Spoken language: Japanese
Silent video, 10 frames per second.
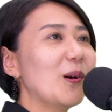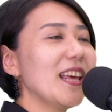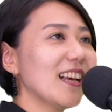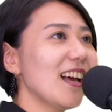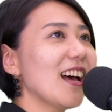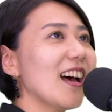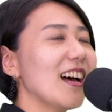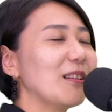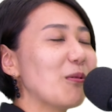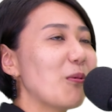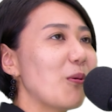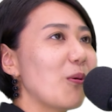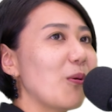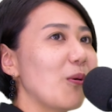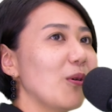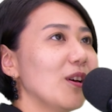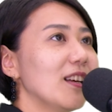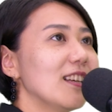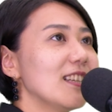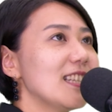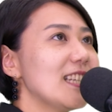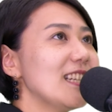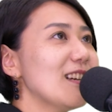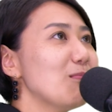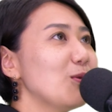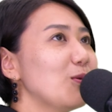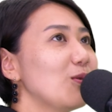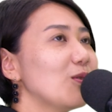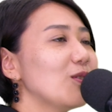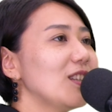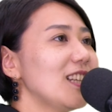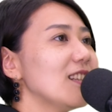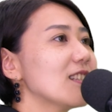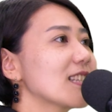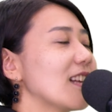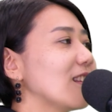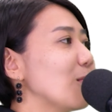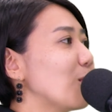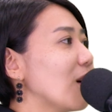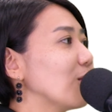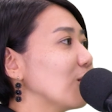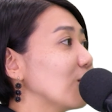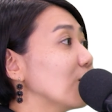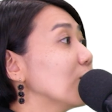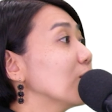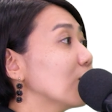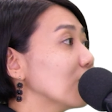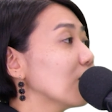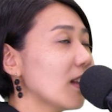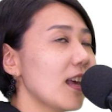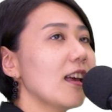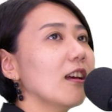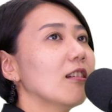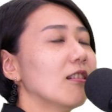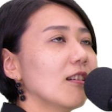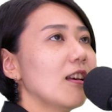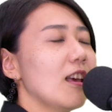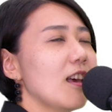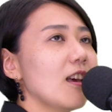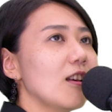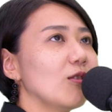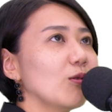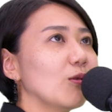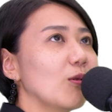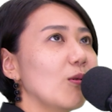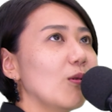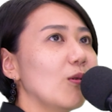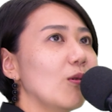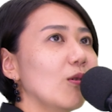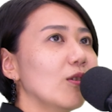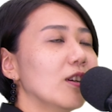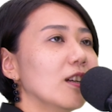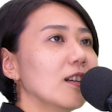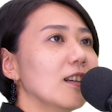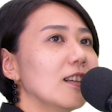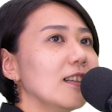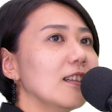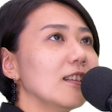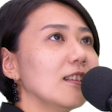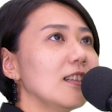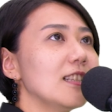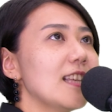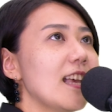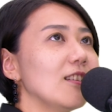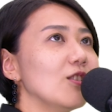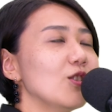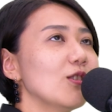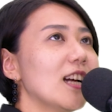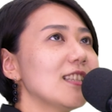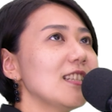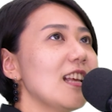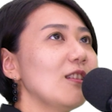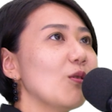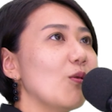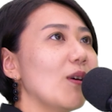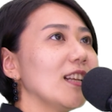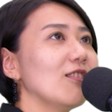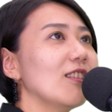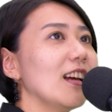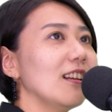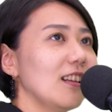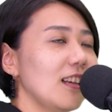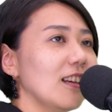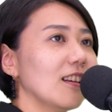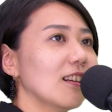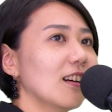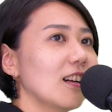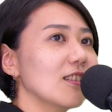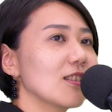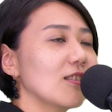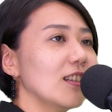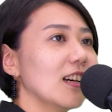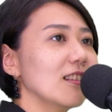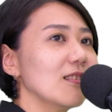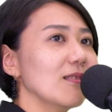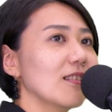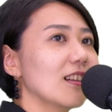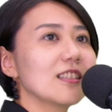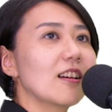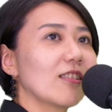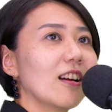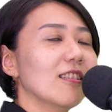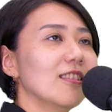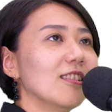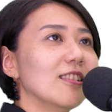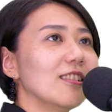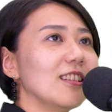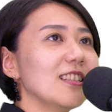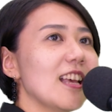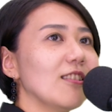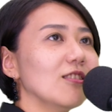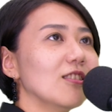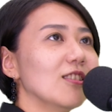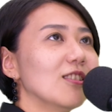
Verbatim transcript: これが、あのー、CM に使ってもらう曲ということでえー、えー、っと2018年の終わりぐらいにから作り始め、うんうん、あ違うか2 0